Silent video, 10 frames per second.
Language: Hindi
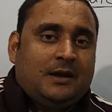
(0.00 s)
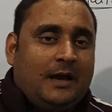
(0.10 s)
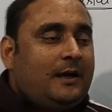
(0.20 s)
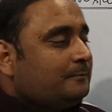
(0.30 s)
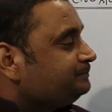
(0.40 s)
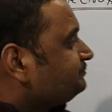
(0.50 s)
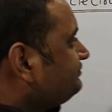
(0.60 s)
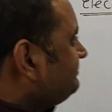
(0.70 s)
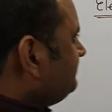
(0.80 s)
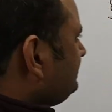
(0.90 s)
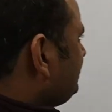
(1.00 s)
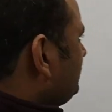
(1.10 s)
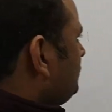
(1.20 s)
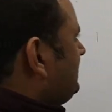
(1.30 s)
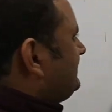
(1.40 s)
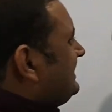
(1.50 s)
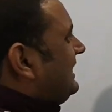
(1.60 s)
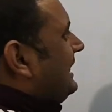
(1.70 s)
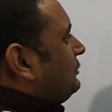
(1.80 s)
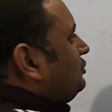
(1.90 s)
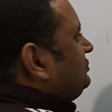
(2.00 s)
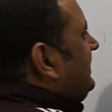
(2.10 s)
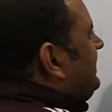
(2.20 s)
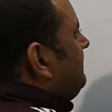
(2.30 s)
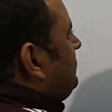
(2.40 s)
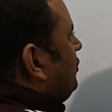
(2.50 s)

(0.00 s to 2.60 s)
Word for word: है ना तो जैसे इलेक्ट्रोस्टैटिक में